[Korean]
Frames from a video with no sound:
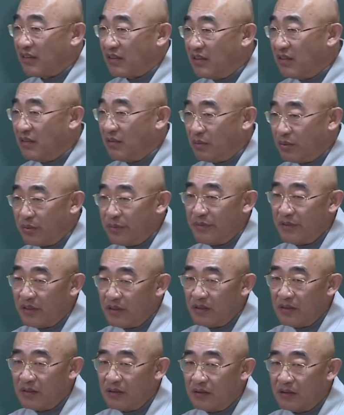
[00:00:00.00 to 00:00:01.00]
성품이에요.
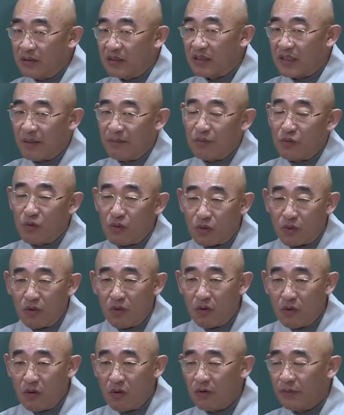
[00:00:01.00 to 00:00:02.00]

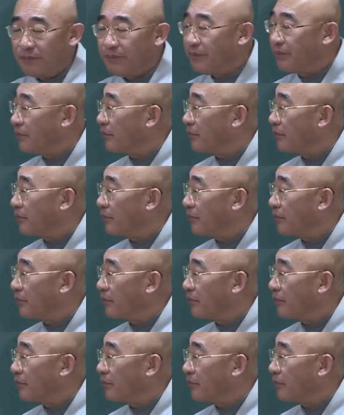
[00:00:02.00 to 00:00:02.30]
참고로